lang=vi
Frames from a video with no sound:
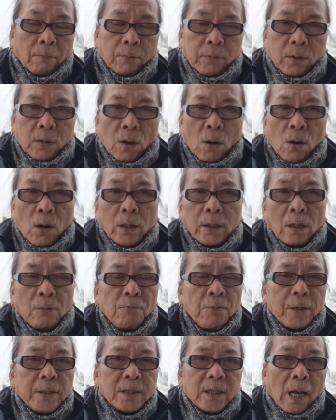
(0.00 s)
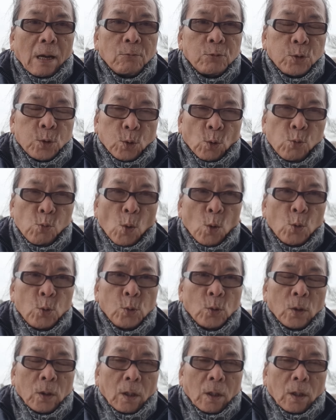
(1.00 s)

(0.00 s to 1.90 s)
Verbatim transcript: do đứng phía sau chủ mưu